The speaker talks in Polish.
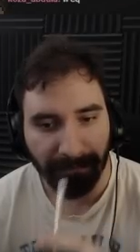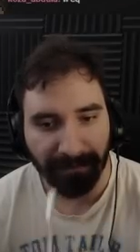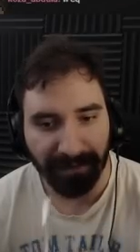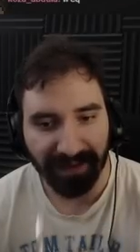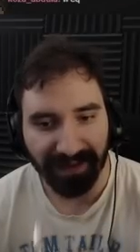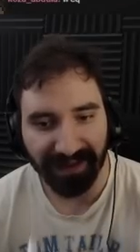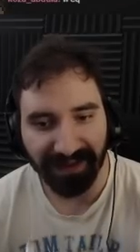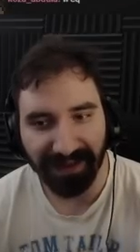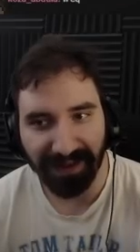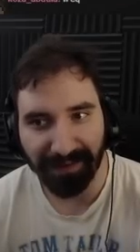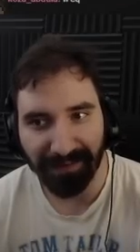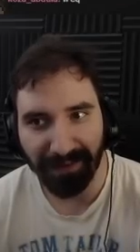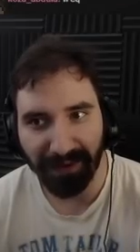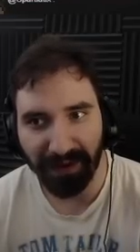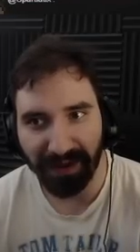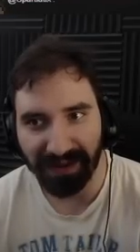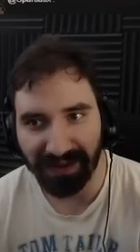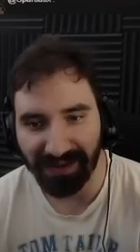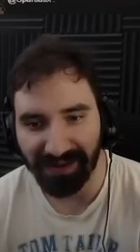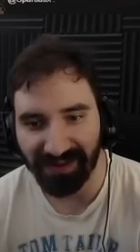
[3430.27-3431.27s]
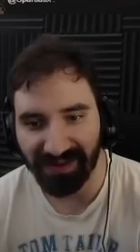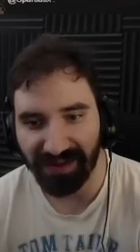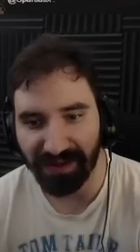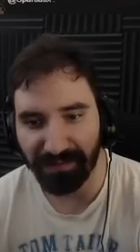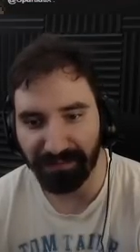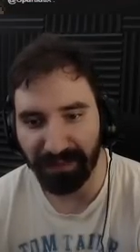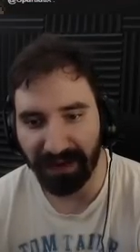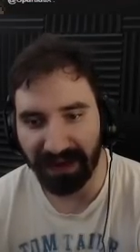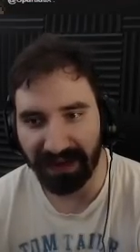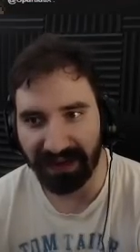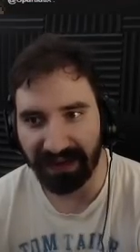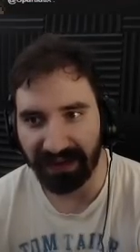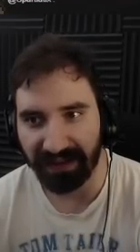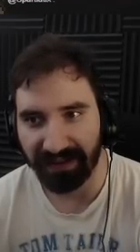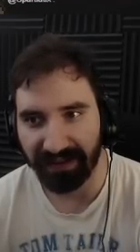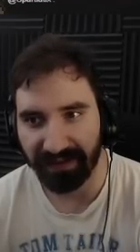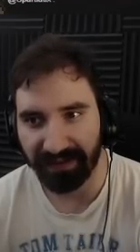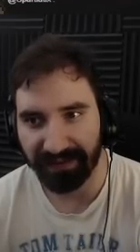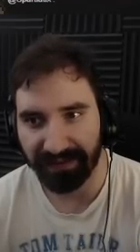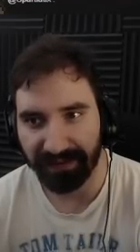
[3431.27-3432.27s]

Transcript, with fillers: Co ty o jakichś chipach gadasz?